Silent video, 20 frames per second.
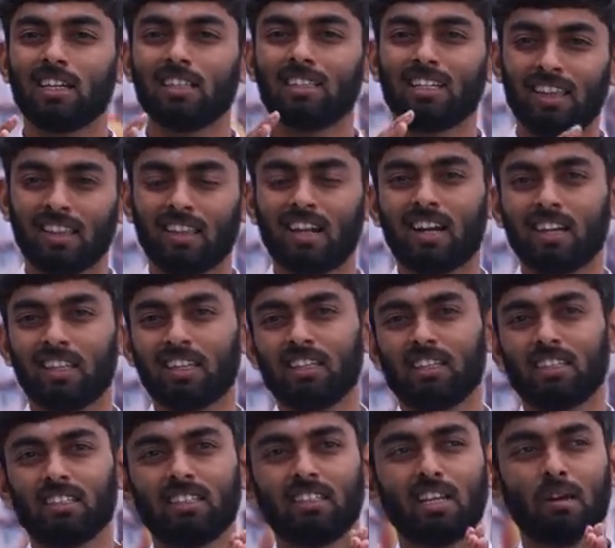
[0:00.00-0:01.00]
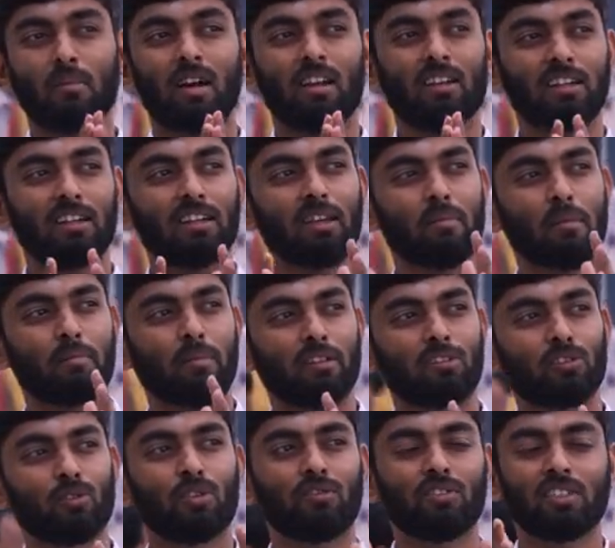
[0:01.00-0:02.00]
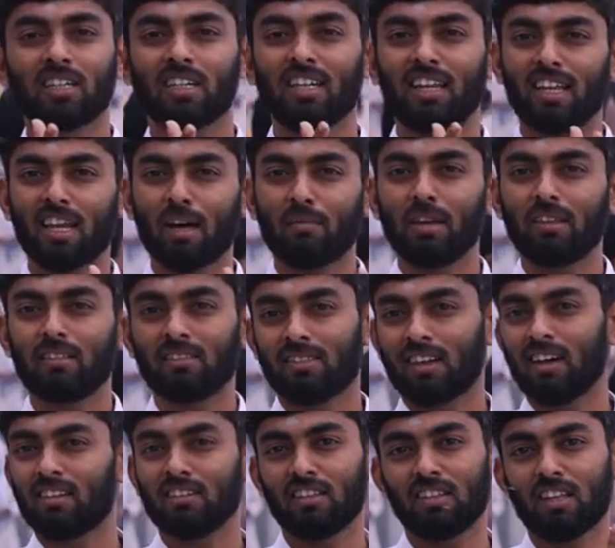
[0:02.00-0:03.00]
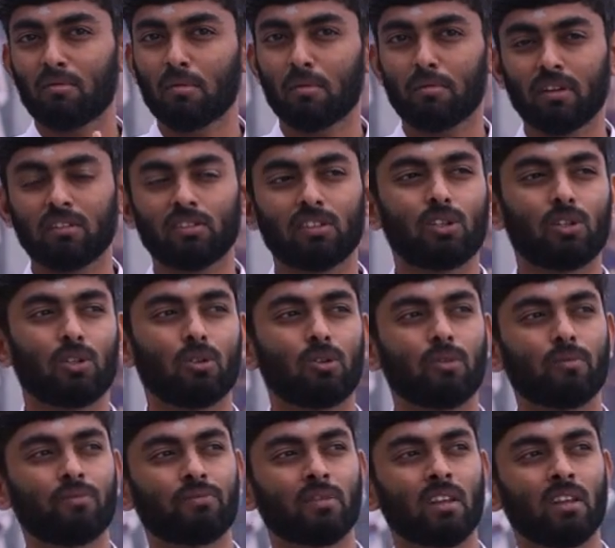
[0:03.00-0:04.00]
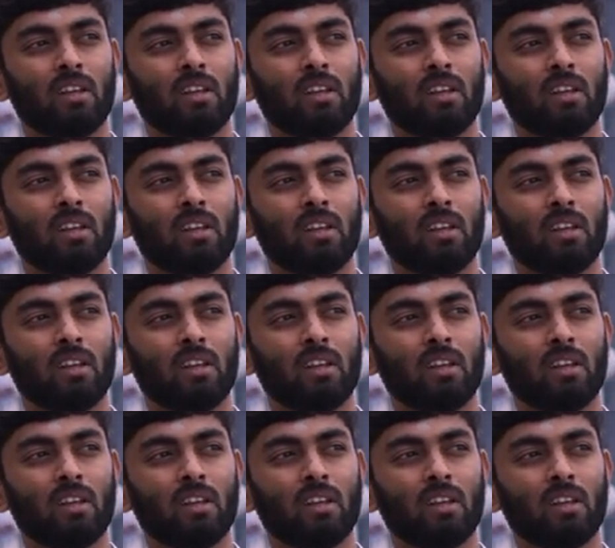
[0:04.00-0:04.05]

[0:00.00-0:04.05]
இதில் தான் அடங்கியிருக்குது நம்ம ஆல்ரெடி நம்ம பேசக்கூடிய விஷயங்கள் எல்லாமே இது சார்ந்து தான் நம்ம பேசிகிட்டு இருக்கோம்